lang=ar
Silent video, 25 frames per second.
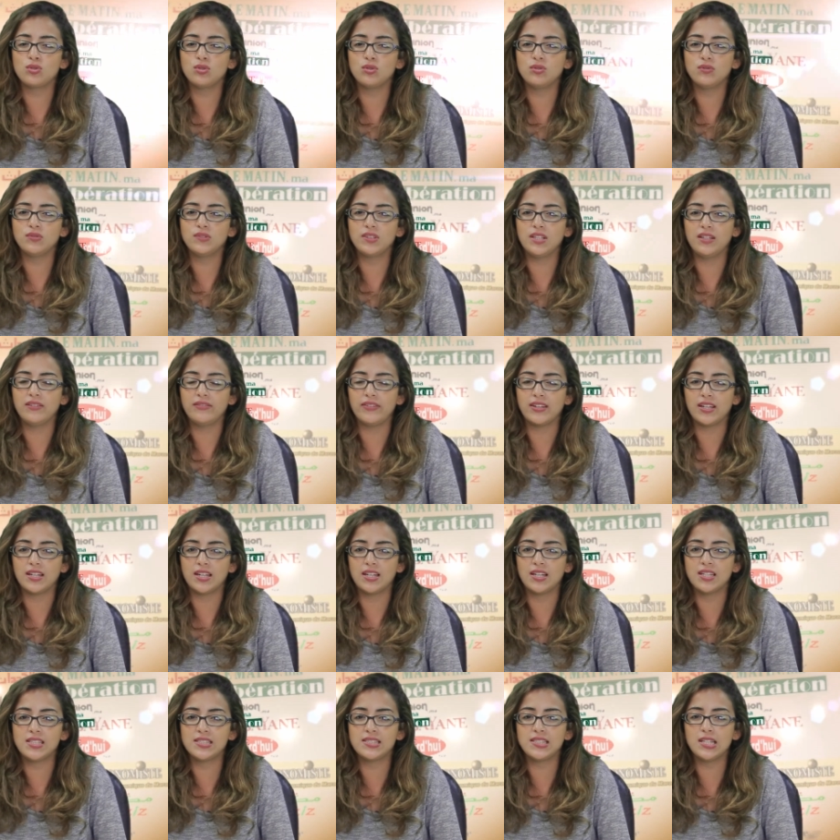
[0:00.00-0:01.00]
شوف
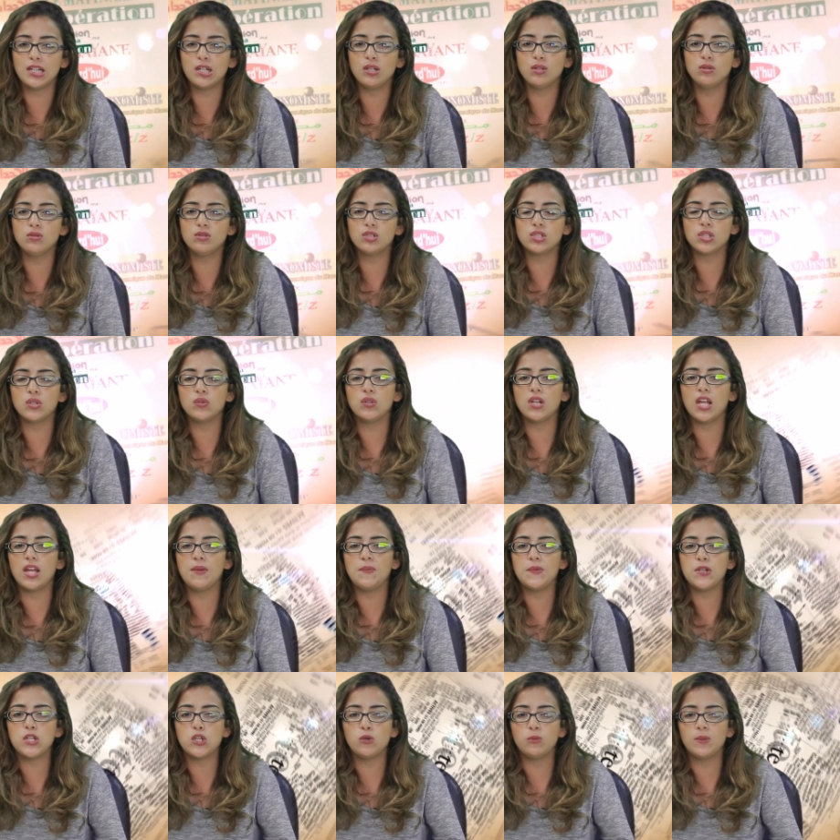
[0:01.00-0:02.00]
تيفي نستهل
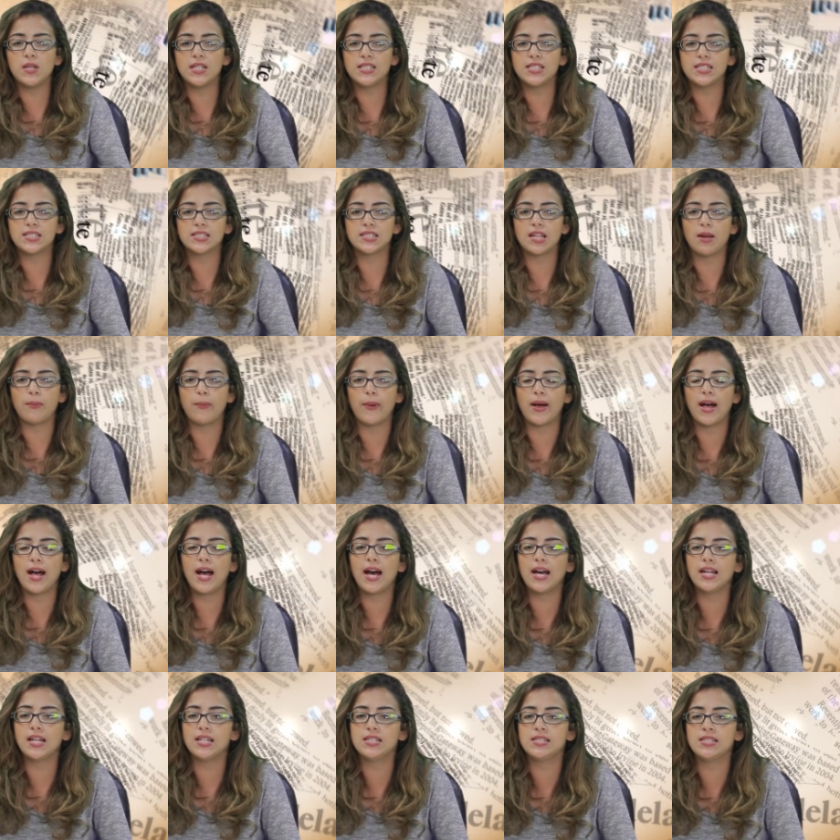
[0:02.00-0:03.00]
الجولة من يومية
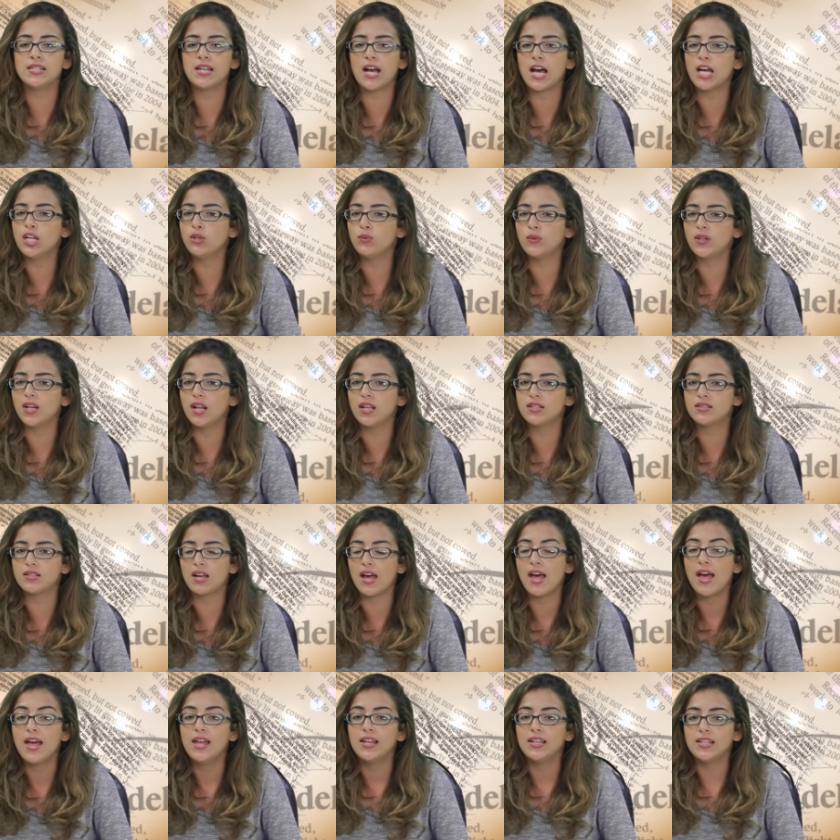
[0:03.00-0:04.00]
صباح التي
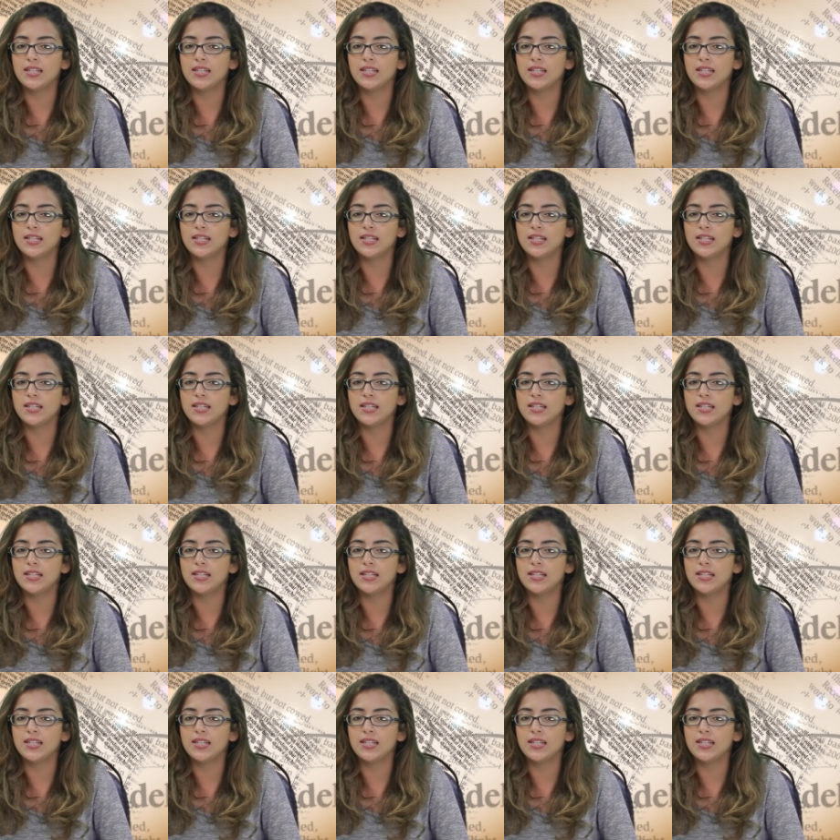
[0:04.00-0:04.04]
عنونت